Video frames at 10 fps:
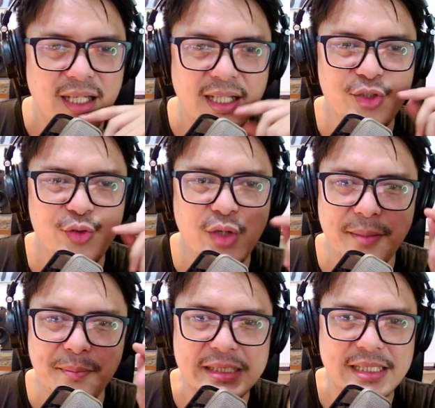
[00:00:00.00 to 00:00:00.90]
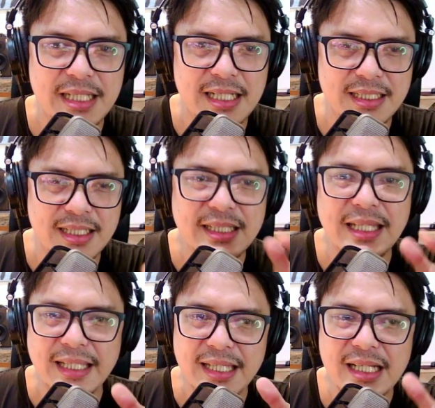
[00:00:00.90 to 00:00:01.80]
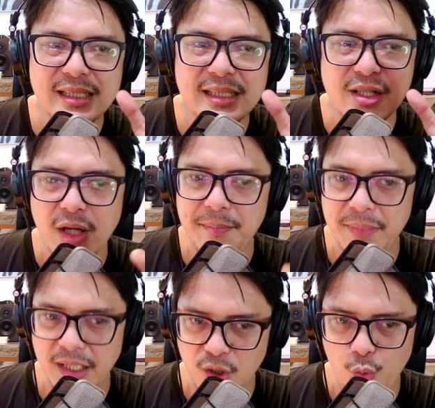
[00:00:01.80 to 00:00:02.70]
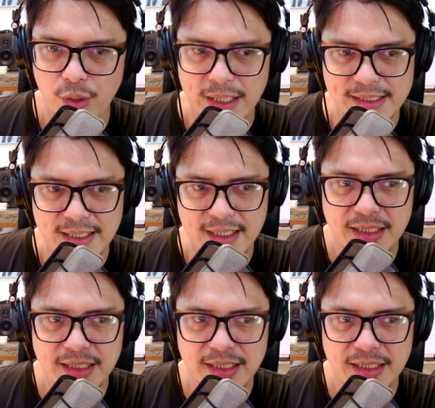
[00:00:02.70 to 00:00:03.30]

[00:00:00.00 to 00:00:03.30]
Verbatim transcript: Ini juga mixingannya cake-nya nggak terlalu ngambil low guys ya.